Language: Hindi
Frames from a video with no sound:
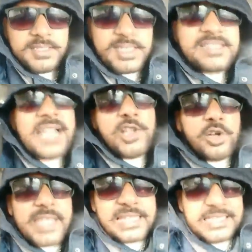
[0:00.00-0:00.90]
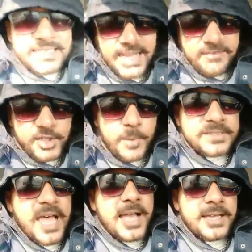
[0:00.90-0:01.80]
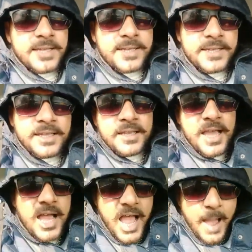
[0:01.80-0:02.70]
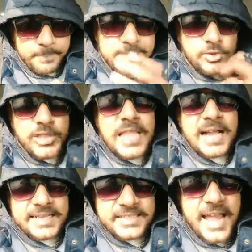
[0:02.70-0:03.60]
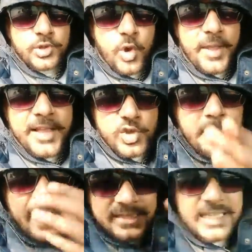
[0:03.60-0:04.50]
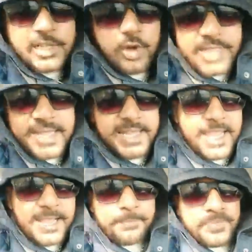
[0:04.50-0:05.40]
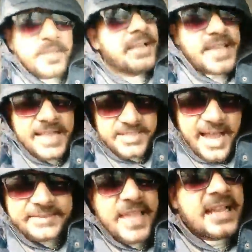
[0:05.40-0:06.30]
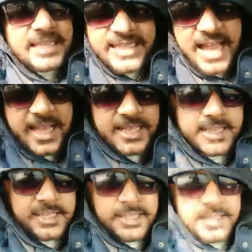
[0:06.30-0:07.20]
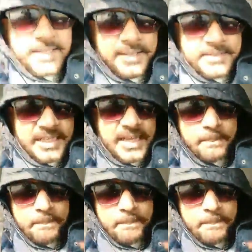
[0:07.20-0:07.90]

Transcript: कितना लोग देख लिया तेरा वीडियो बता अपनी तुलना करता है तो एक लोग देख रहे हैं एजाज खान देख लेना तेरे